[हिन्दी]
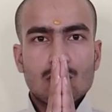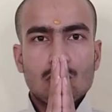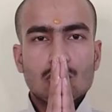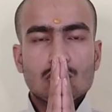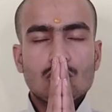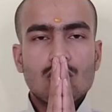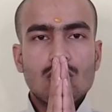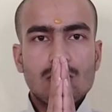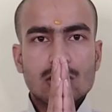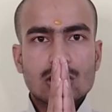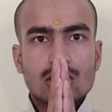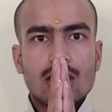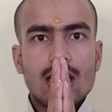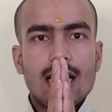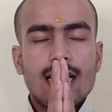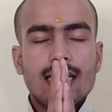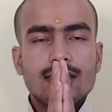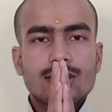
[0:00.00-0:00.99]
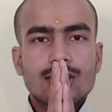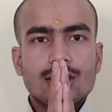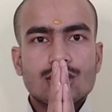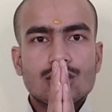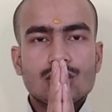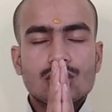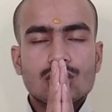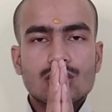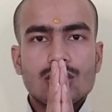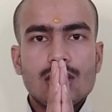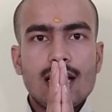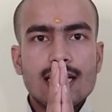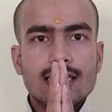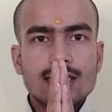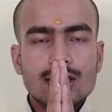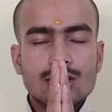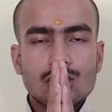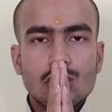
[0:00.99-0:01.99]
दोस्तों नमस्कार जय श्री
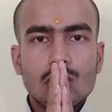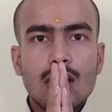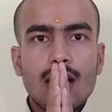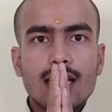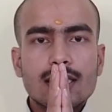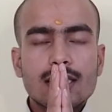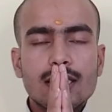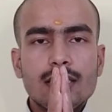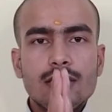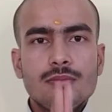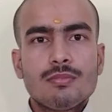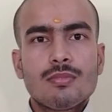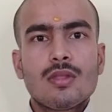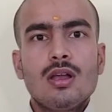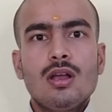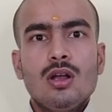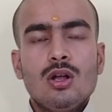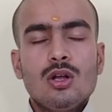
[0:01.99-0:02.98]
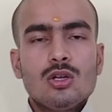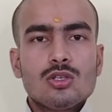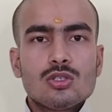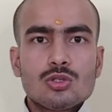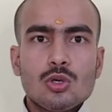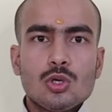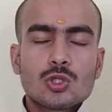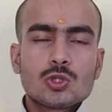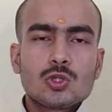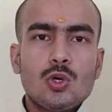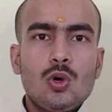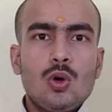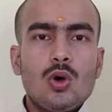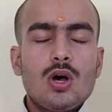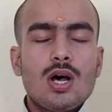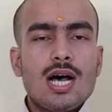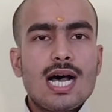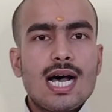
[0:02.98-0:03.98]
कृष्णा जय श्री राधे दोस्तों
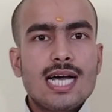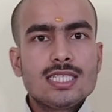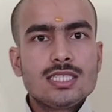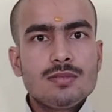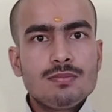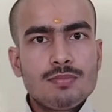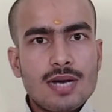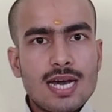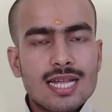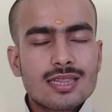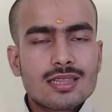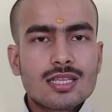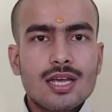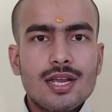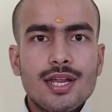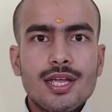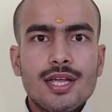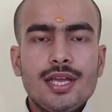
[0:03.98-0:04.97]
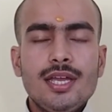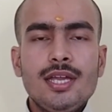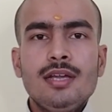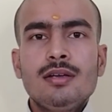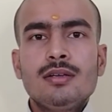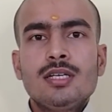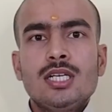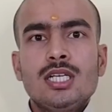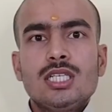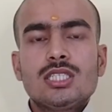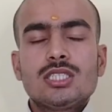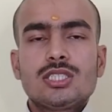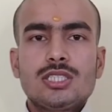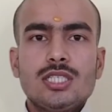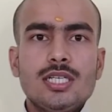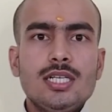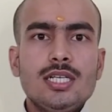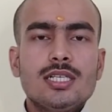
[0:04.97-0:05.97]
आज हम बात करेंगे
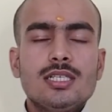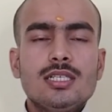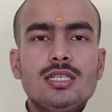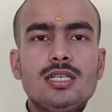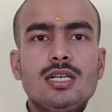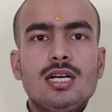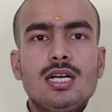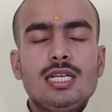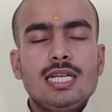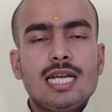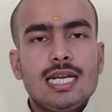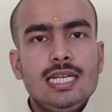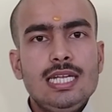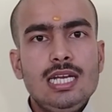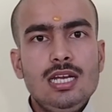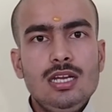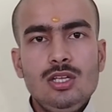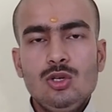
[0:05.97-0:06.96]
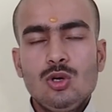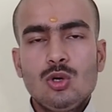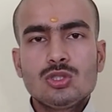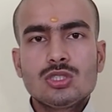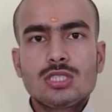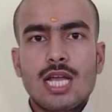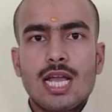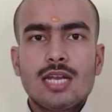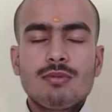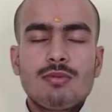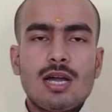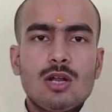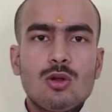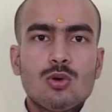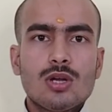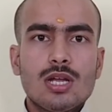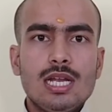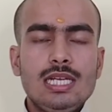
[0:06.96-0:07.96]
श्रृंग यानी लियो साइन
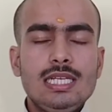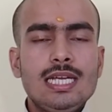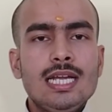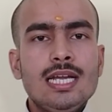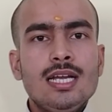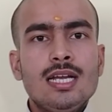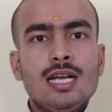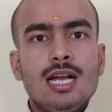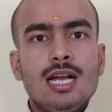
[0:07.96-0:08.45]
वालों के लिए